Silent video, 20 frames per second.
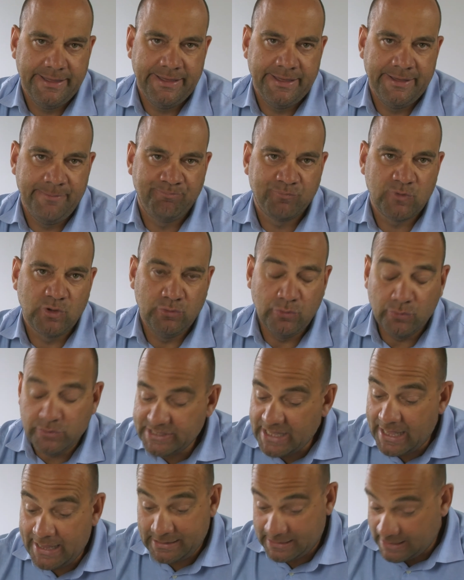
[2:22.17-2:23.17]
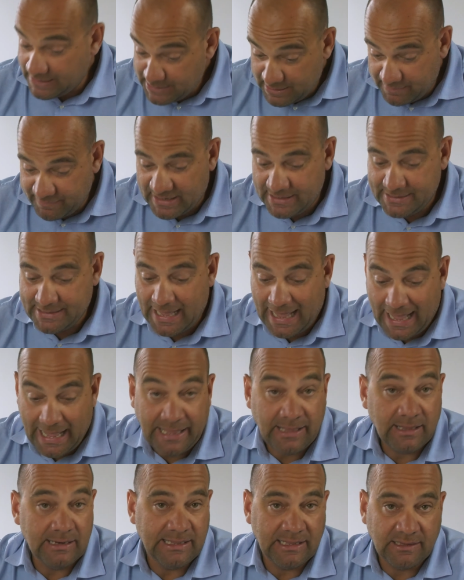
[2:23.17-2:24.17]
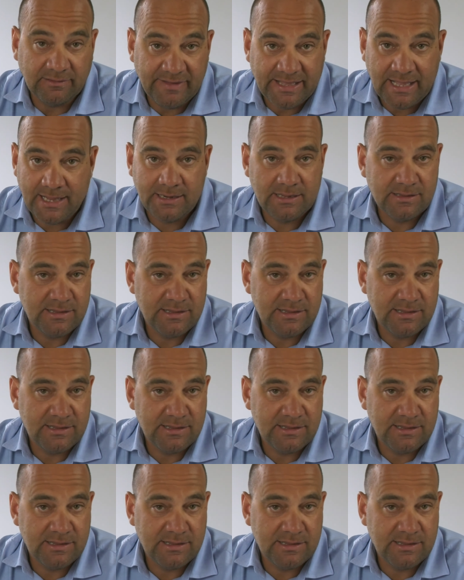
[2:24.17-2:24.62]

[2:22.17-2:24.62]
ähm, durch einen Rechtsanwalt eingelegt werden.